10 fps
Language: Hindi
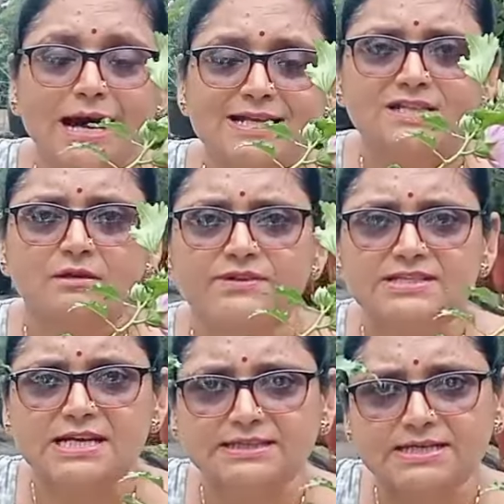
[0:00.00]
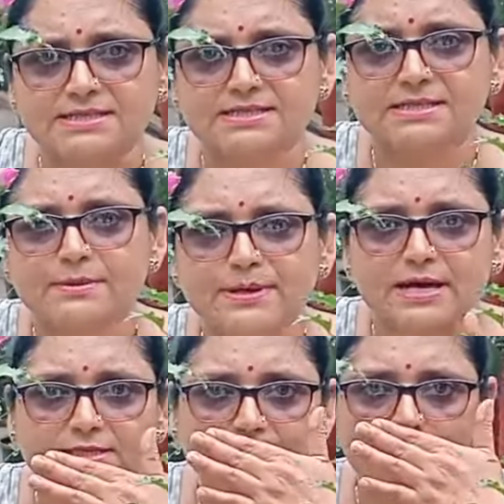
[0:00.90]
आजकल बरसात का सीजन है
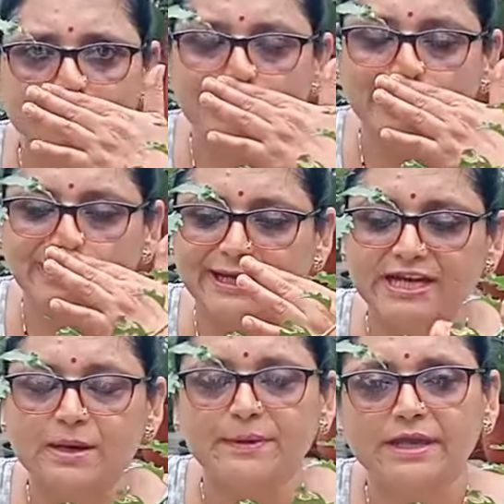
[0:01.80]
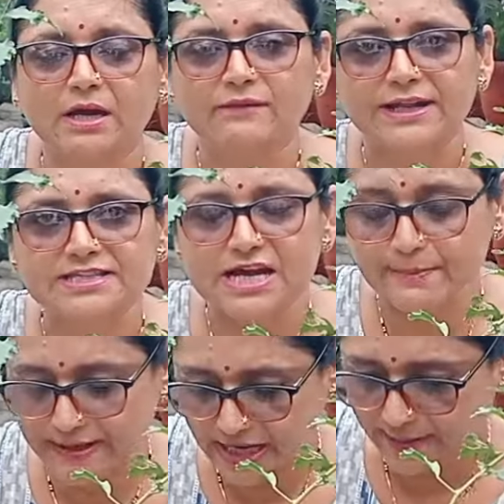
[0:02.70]
बारिश काफ़ी हो रही है अगर आपके यहाँ बारिश
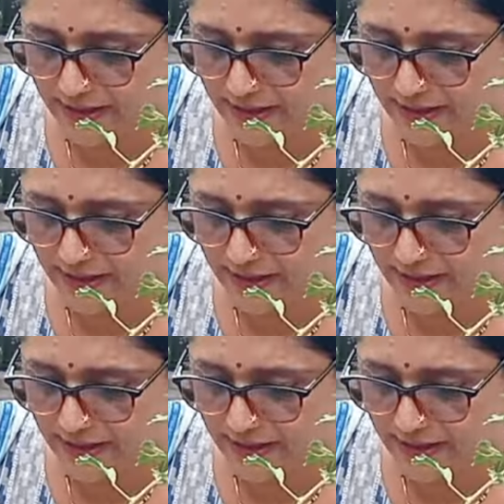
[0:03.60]
आपके यहाँ